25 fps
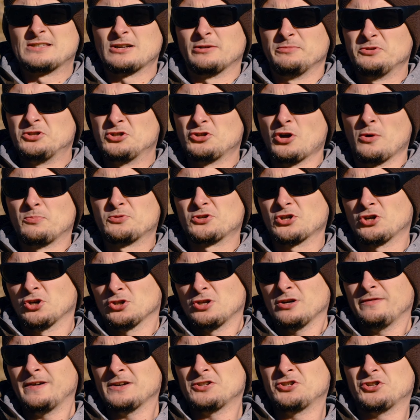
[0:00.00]
zrobić, to
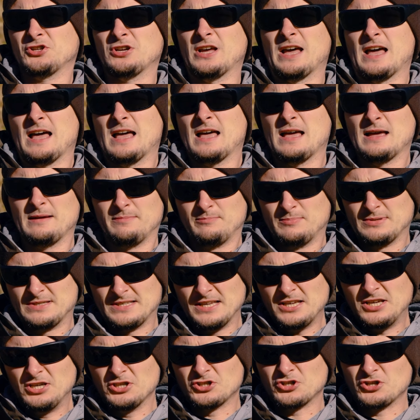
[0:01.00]
przygotować się
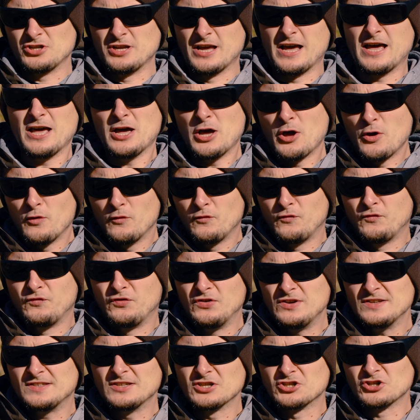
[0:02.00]
psychicznie,
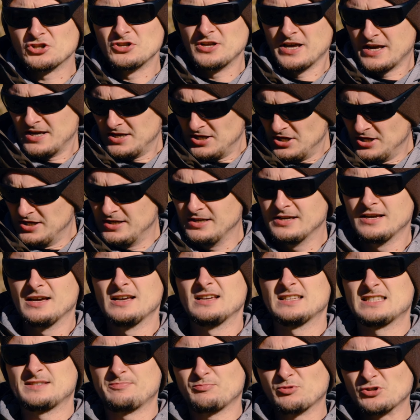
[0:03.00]
fizycznie i
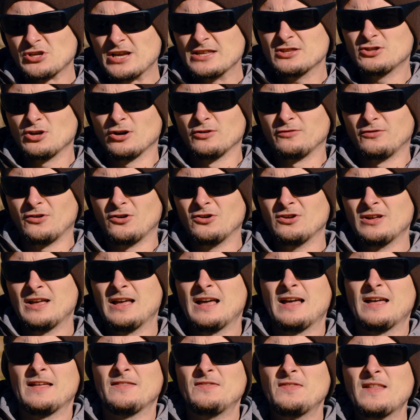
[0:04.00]
sprzętowo
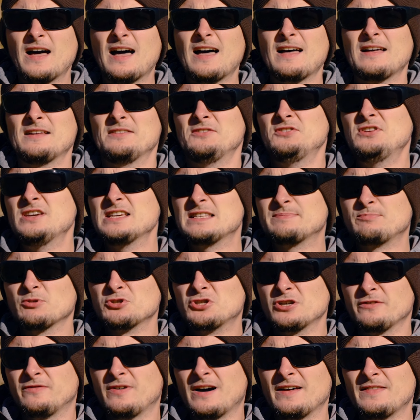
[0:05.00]
na
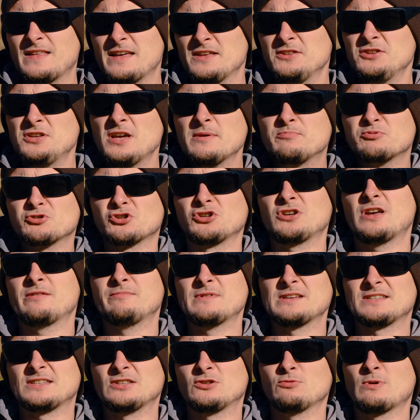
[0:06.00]
niespodziewane,
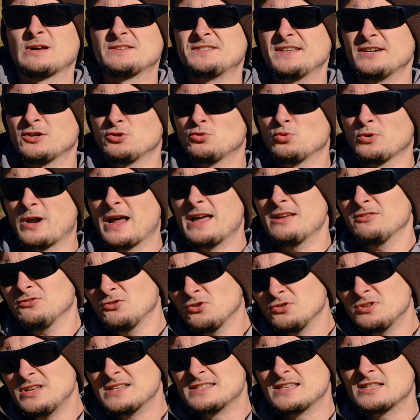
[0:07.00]
nieprzyjemne sytuacje, które
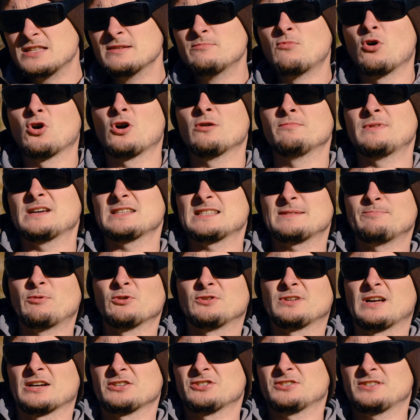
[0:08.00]
no niestety mogą nas
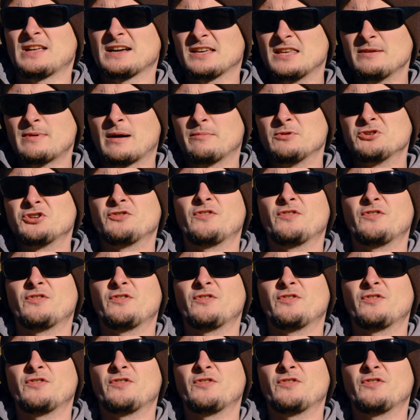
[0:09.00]
spotkać. Taki mamy